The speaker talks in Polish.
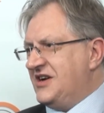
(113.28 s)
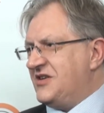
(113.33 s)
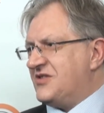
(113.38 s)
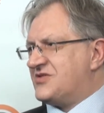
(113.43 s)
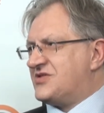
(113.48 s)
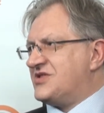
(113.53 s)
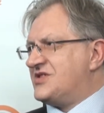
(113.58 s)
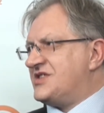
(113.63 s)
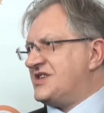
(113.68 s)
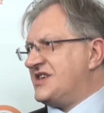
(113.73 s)

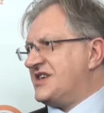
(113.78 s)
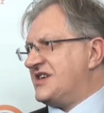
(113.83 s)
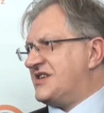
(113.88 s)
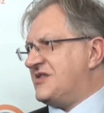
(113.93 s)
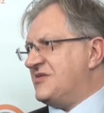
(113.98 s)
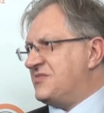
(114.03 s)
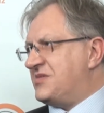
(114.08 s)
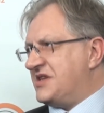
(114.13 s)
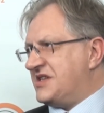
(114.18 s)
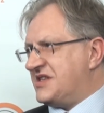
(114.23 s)
oczyszczenie
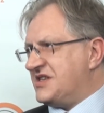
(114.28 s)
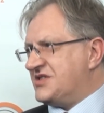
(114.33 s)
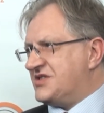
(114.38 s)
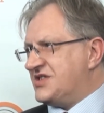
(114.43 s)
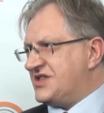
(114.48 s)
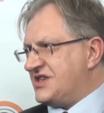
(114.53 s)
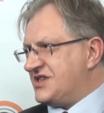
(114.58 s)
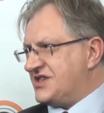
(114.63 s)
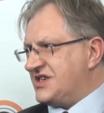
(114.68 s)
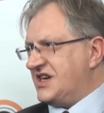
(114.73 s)
kompletne,
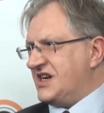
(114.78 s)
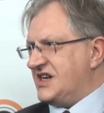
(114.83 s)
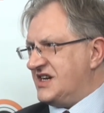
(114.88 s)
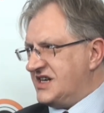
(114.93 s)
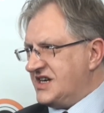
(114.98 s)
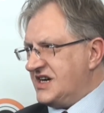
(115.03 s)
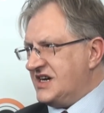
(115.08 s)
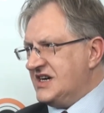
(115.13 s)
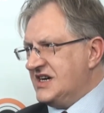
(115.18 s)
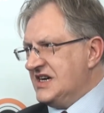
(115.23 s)
czy też nie,
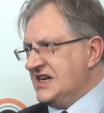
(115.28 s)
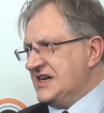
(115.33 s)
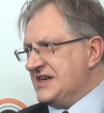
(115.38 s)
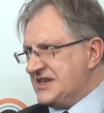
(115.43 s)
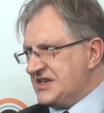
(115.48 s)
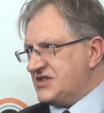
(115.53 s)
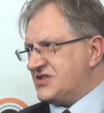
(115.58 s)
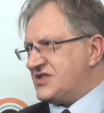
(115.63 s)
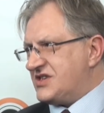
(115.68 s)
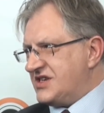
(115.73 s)
ale ja
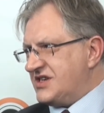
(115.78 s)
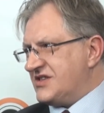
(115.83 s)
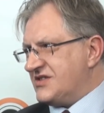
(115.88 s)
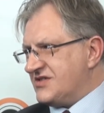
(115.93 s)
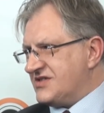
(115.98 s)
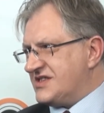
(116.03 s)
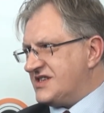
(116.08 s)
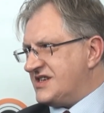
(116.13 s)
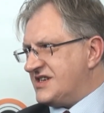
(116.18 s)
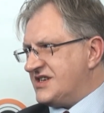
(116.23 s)
jeszcze
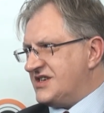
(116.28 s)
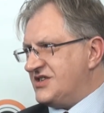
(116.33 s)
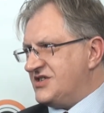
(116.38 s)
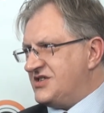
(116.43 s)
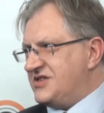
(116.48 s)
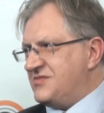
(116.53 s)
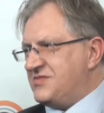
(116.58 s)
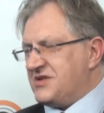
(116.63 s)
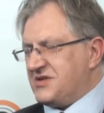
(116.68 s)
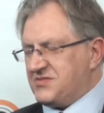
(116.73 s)
jedno zdanie,
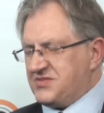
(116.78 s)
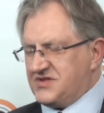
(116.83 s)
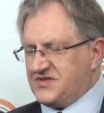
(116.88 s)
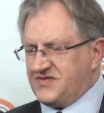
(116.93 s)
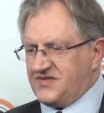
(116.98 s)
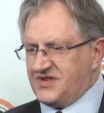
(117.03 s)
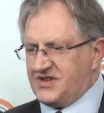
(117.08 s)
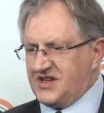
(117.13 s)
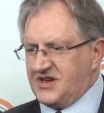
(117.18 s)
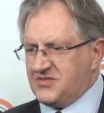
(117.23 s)
jeśli pan pozwoli.